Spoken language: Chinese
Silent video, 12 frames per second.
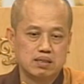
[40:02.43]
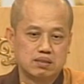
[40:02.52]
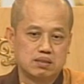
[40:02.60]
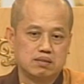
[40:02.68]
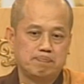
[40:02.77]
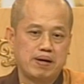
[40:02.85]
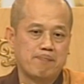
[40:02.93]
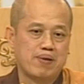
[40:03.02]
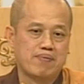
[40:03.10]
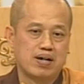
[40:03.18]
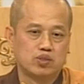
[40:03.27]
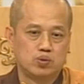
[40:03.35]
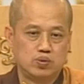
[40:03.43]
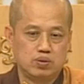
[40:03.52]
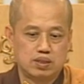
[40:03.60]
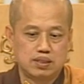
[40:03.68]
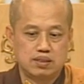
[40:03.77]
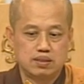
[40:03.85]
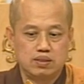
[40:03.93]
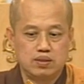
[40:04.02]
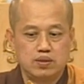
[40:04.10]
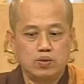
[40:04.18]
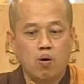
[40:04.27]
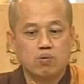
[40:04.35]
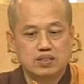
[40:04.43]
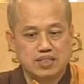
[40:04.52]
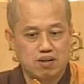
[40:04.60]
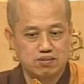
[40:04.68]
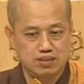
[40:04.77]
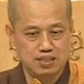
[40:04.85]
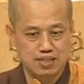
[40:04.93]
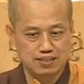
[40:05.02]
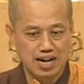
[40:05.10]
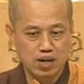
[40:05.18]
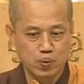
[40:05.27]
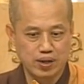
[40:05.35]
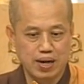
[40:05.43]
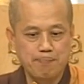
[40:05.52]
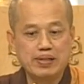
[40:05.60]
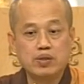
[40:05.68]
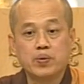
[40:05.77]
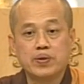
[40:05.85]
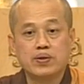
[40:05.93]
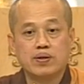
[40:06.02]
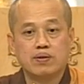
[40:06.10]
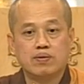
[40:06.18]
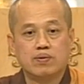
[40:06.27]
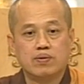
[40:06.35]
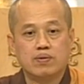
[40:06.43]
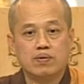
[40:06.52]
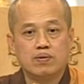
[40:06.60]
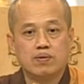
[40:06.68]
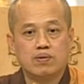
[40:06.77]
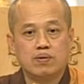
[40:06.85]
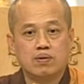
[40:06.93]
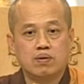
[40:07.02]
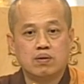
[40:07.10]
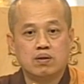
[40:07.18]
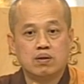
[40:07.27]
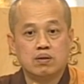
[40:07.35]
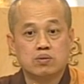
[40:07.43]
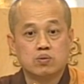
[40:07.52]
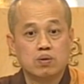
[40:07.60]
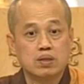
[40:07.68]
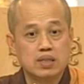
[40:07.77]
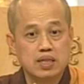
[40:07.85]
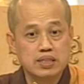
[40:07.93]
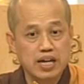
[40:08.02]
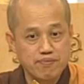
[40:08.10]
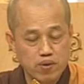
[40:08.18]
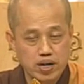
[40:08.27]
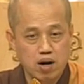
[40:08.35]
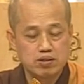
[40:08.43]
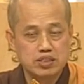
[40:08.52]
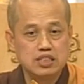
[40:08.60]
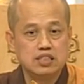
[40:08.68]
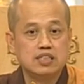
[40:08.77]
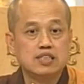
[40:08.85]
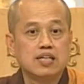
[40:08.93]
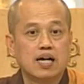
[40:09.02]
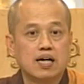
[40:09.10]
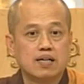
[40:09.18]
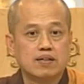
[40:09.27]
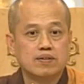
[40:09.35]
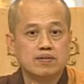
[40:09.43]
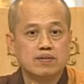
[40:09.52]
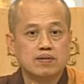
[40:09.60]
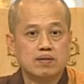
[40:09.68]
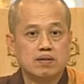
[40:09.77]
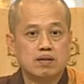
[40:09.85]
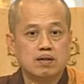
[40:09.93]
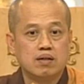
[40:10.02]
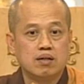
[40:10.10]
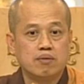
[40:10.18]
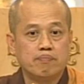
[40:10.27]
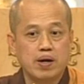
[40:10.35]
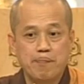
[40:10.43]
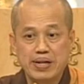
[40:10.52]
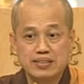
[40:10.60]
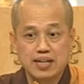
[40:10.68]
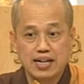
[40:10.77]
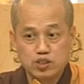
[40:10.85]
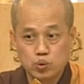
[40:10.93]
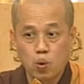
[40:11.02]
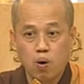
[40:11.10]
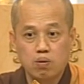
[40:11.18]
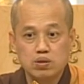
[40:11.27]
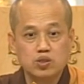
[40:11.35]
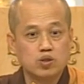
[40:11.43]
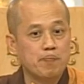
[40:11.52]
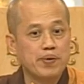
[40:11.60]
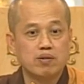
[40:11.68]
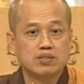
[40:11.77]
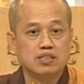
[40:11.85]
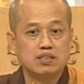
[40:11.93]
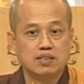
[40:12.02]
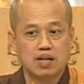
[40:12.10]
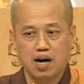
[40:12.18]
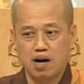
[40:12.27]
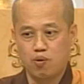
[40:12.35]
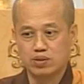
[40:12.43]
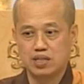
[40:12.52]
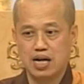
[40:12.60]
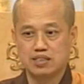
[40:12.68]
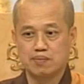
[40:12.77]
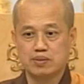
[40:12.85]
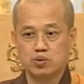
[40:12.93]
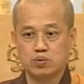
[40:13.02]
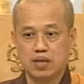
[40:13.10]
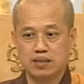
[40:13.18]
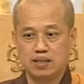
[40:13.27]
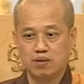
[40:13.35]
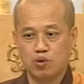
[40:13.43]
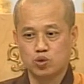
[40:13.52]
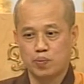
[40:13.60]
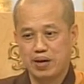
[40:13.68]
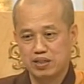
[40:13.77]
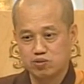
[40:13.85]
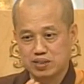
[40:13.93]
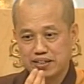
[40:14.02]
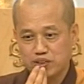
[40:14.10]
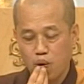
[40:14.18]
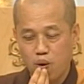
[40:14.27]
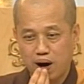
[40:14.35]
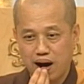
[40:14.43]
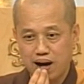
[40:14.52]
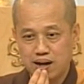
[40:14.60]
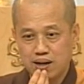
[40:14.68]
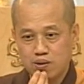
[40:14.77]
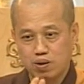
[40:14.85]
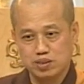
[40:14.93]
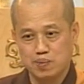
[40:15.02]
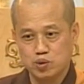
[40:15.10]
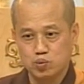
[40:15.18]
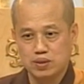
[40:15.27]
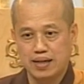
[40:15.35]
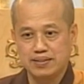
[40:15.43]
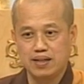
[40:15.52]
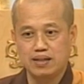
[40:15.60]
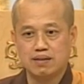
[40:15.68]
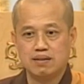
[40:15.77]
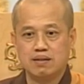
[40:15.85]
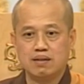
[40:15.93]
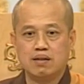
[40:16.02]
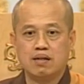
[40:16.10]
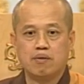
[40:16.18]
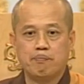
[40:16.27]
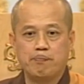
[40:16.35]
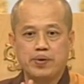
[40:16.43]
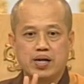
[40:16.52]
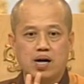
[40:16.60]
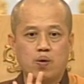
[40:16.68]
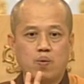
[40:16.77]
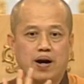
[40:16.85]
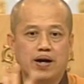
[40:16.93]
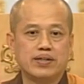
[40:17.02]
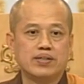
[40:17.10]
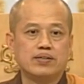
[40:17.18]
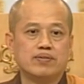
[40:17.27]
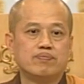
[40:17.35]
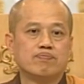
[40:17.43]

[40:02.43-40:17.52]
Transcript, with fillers: 的是没有办法用小圣的禅观来比对的。所以你念佛要有信心啊，不要被人家一说你就没有信心了啊！我这样怎么入禅定？我嘴巴都在动啊！我怎么入禅定？不要怀疑，